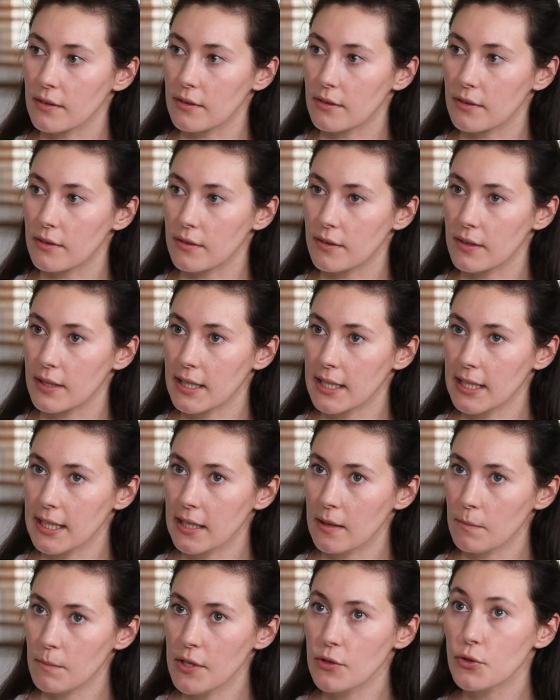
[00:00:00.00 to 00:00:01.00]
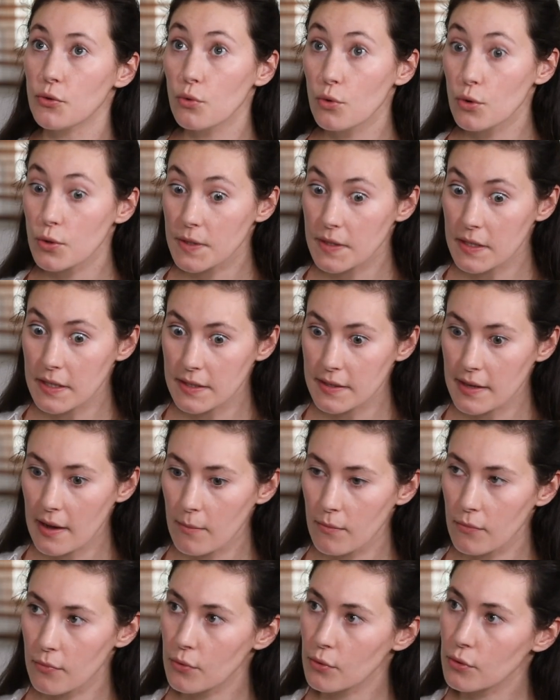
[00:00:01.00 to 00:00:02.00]
Euh, puis tout le
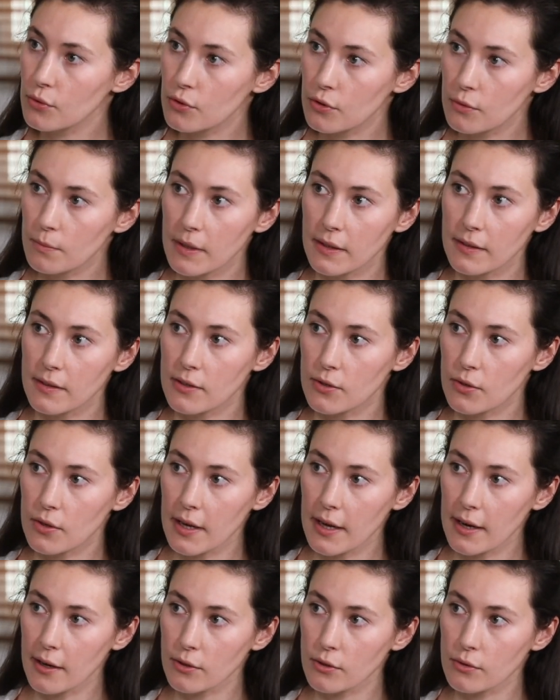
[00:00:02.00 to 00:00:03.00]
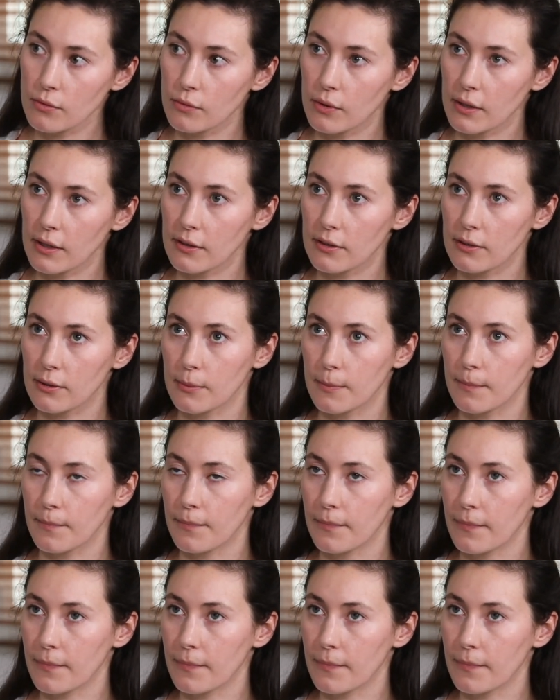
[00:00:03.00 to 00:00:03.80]
système veut que tu te mettes des œillères, tu vois. Euh.